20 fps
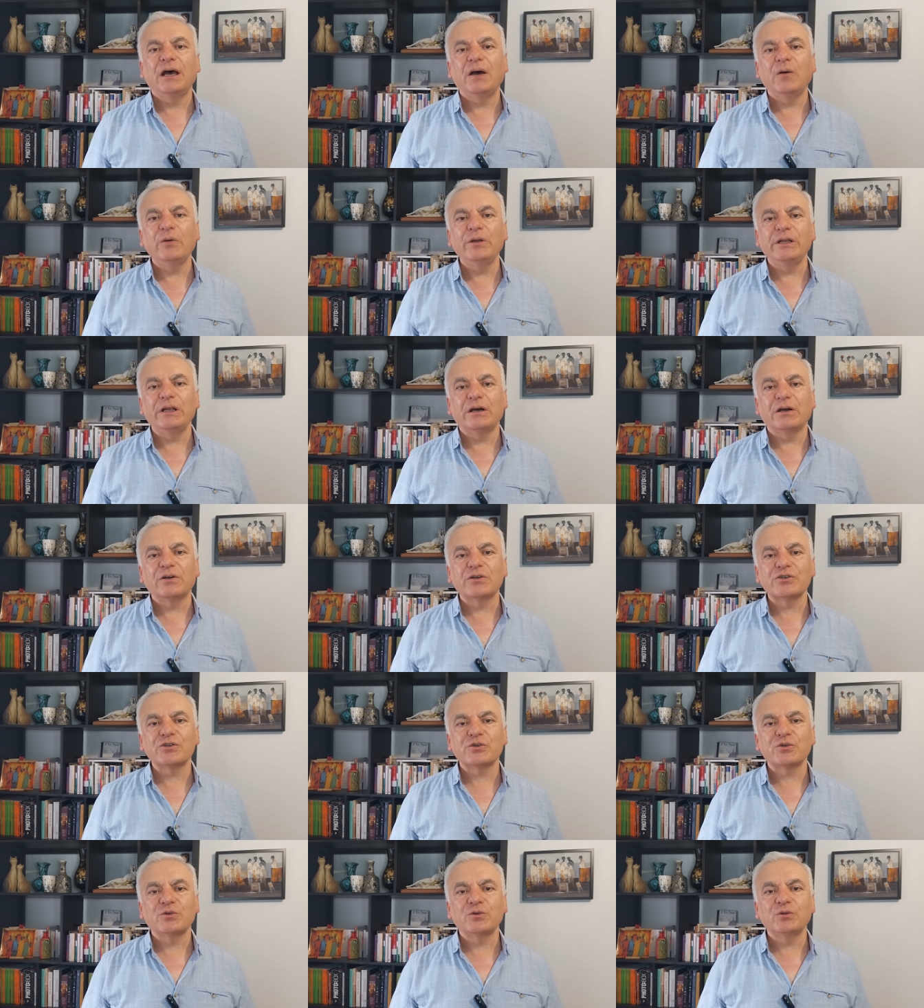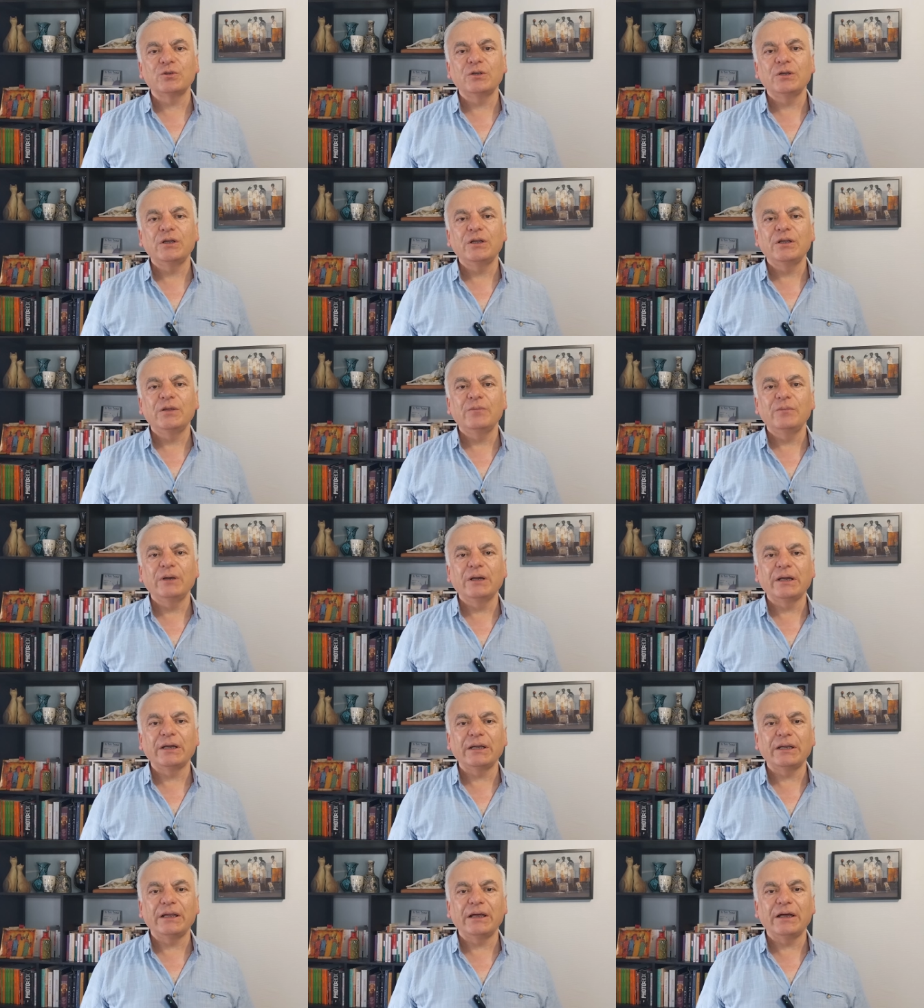او يناقشهم من
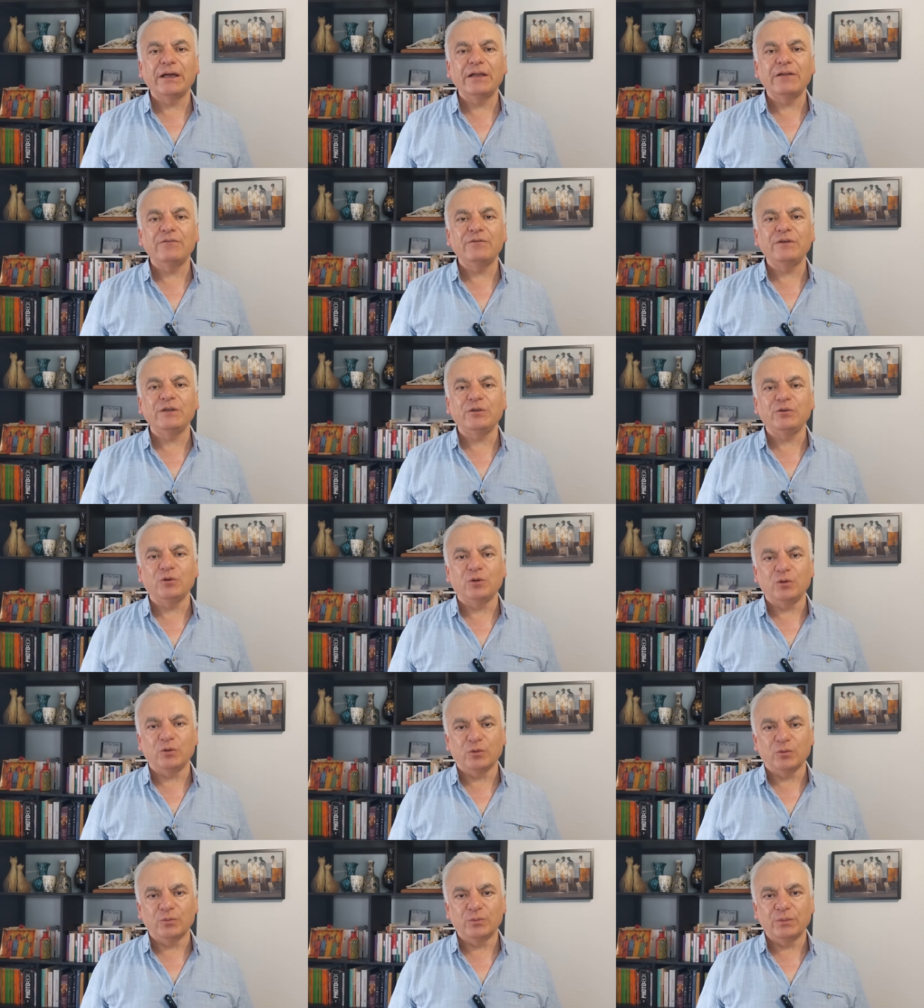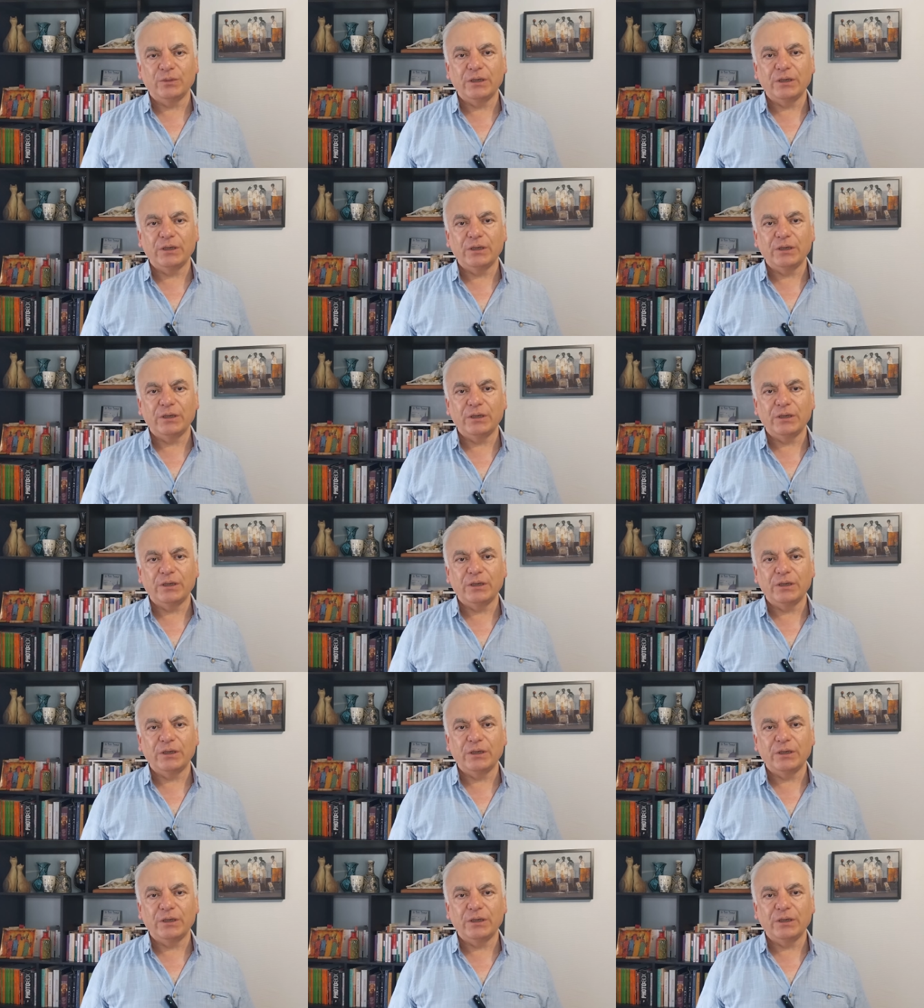خلال فيديو اليوم